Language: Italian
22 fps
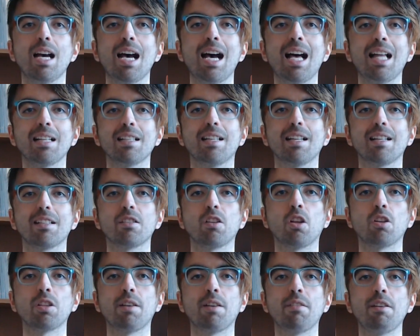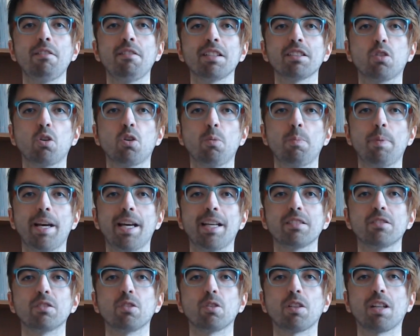Algernon aveva
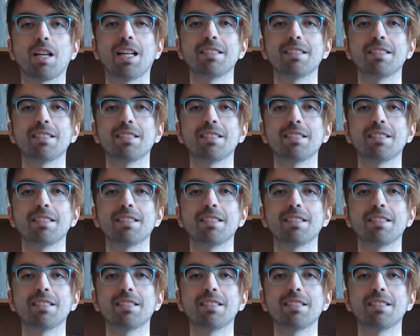scoperto,